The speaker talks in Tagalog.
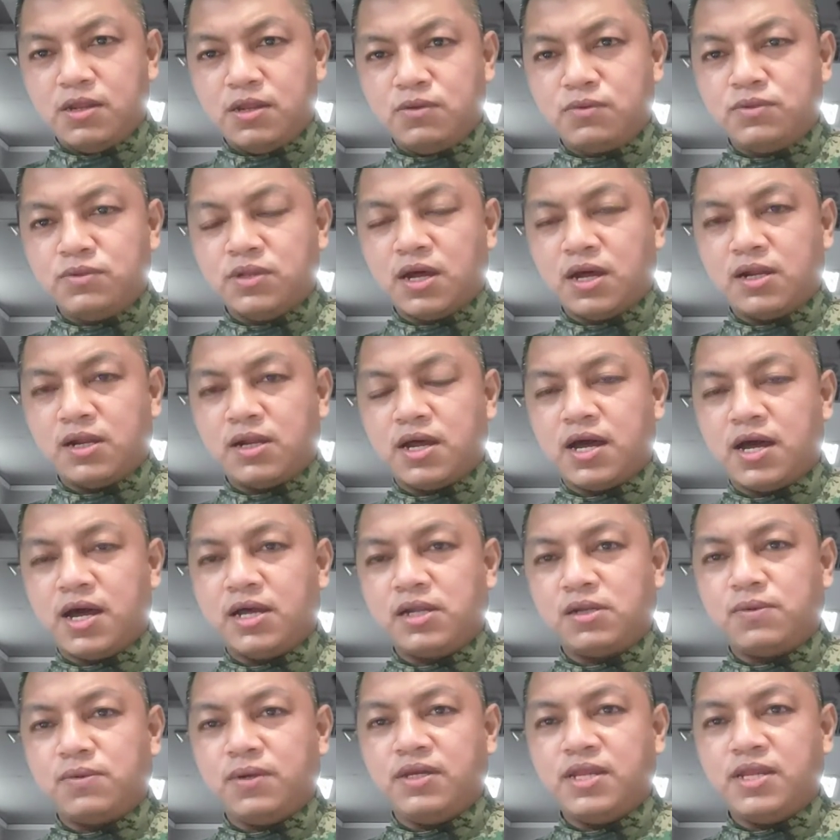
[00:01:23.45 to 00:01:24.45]
nung nakarang
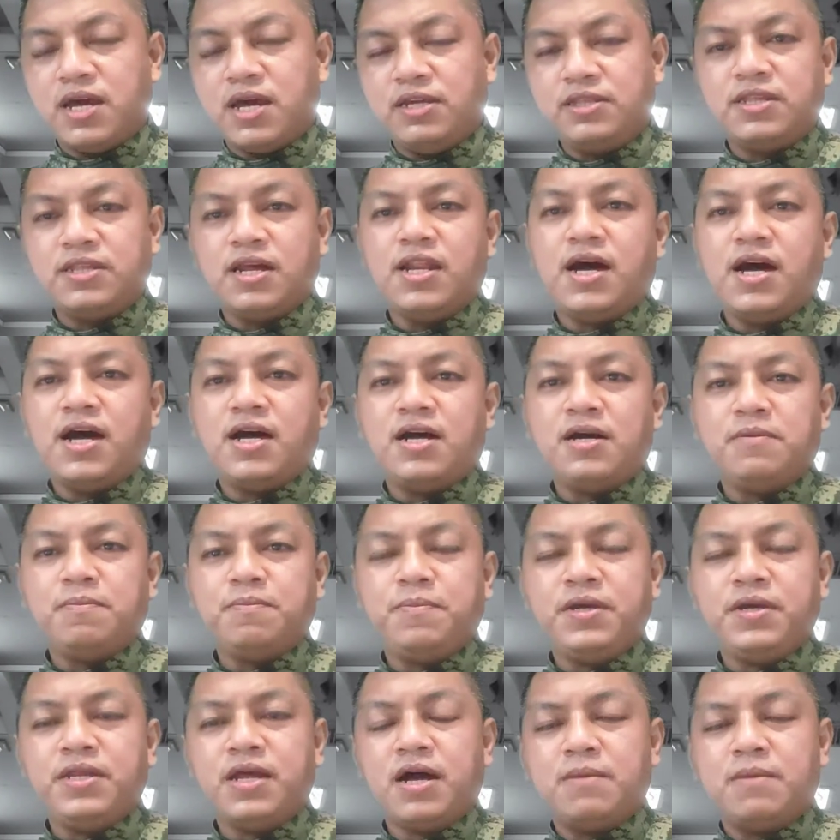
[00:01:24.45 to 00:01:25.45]
araw ay naitala ang
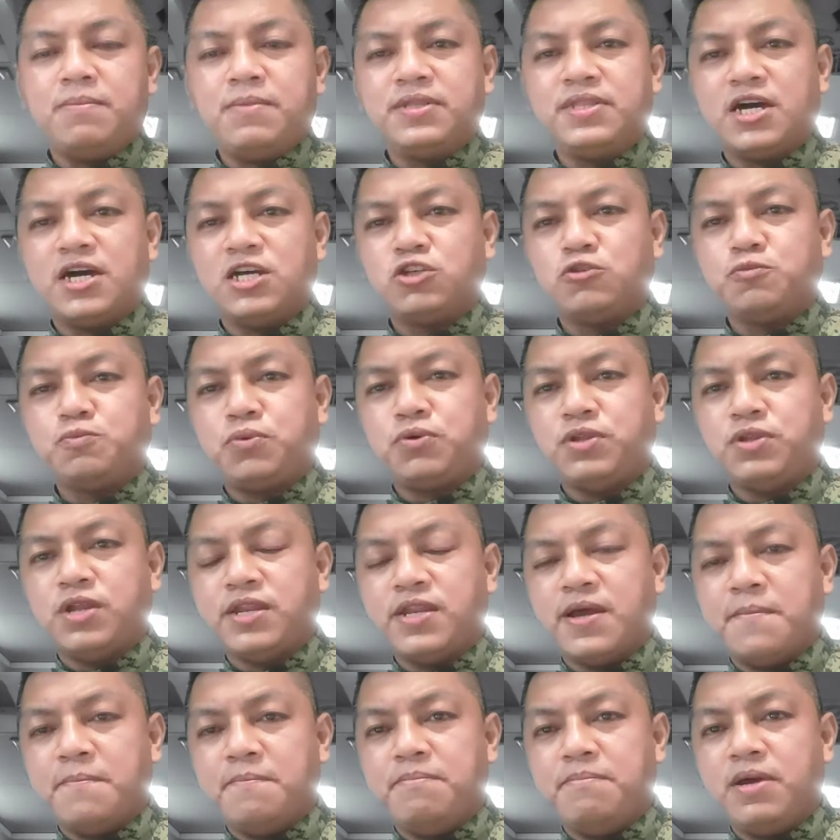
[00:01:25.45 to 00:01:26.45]
pinakamataas po na
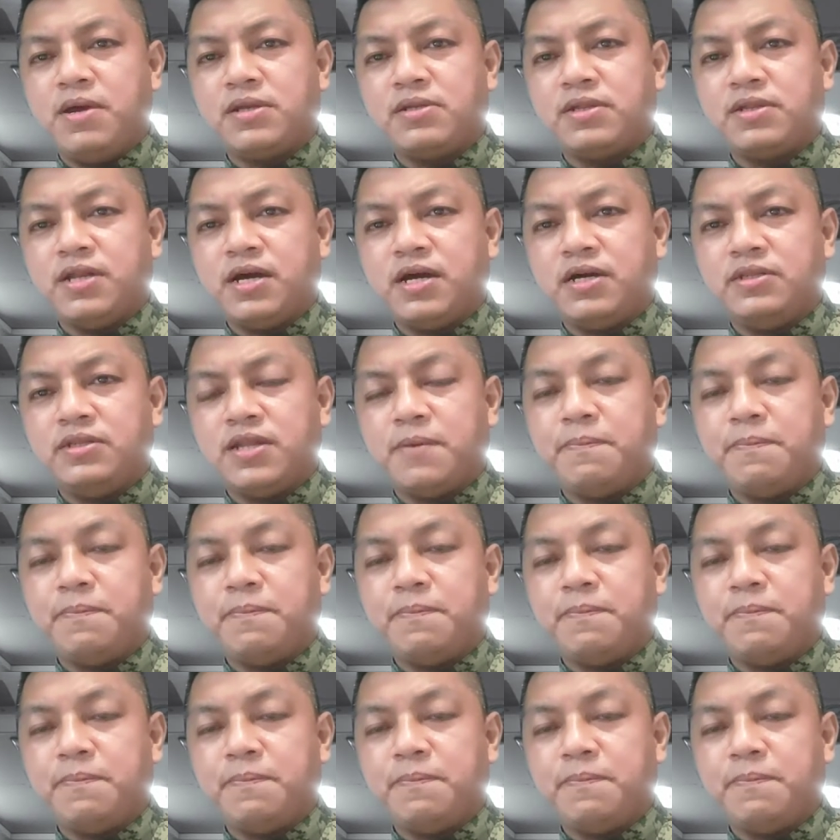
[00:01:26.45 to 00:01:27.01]
number ng